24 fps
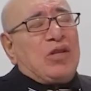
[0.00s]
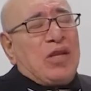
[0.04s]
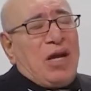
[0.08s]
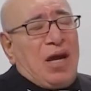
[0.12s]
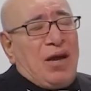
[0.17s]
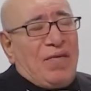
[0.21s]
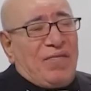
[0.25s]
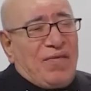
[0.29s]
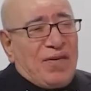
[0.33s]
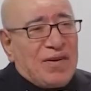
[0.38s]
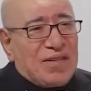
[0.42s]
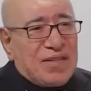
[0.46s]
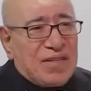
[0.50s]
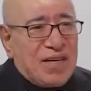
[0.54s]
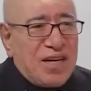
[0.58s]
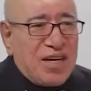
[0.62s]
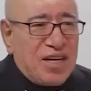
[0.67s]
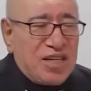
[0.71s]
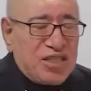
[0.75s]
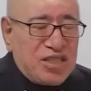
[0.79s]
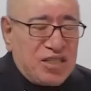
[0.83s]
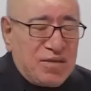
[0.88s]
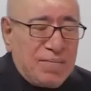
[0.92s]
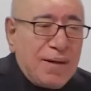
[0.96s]
daha fazla
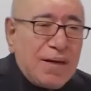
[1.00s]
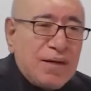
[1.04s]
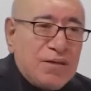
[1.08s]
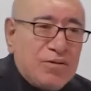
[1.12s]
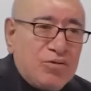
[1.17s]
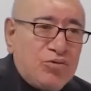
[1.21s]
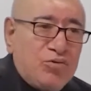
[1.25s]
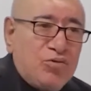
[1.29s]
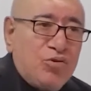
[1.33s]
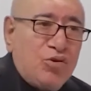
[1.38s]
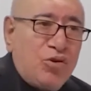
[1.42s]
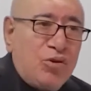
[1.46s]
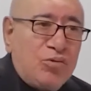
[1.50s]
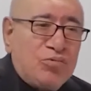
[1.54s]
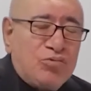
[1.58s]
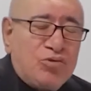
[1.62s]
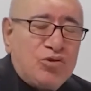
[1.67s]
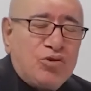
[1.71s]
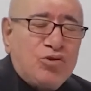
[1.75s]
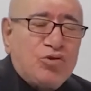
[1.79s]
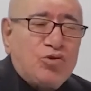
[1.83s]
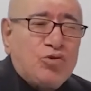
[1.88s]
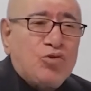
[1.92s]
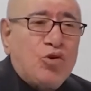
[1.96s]
yaşamak istiyorum.
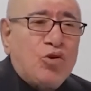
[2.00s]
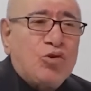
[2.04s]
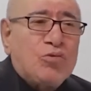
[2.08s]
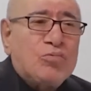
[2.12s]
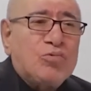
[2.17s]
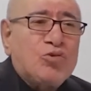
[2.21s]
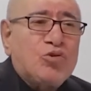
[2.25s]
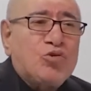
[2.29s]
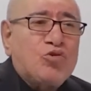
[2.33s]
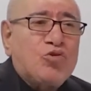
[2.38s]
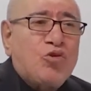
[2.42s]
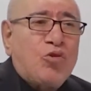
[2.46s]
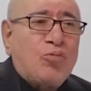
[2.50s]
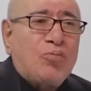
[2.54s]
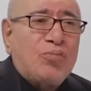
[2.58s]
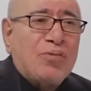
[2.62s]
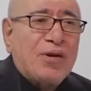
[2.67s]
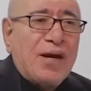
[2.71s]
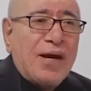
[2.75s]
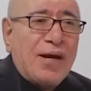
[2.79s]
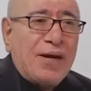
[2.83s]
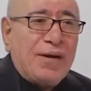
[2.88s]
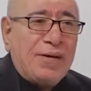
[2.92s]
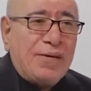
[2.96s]
Çünkü sonumuz
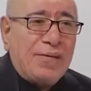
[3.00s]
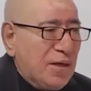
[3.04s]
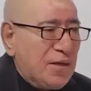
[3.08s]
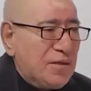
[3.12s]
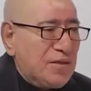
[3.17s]
toprak.